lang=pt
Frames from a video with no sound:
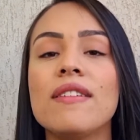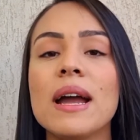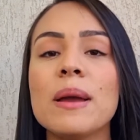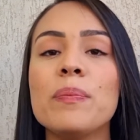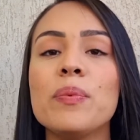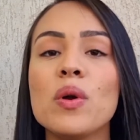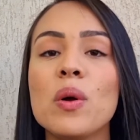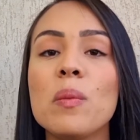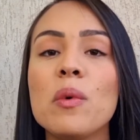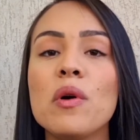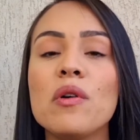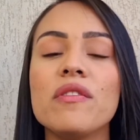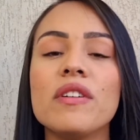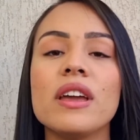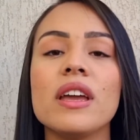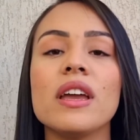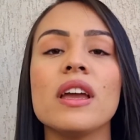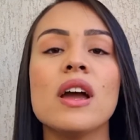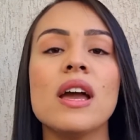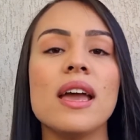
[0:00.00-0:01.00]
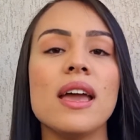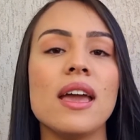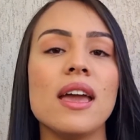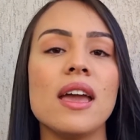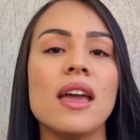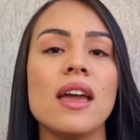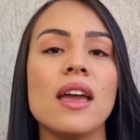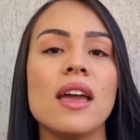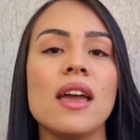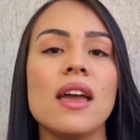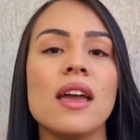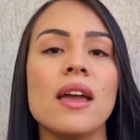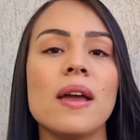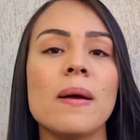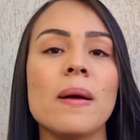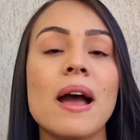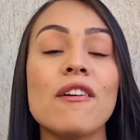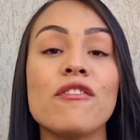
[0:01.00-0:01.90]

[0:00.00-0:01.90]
Vai promover é,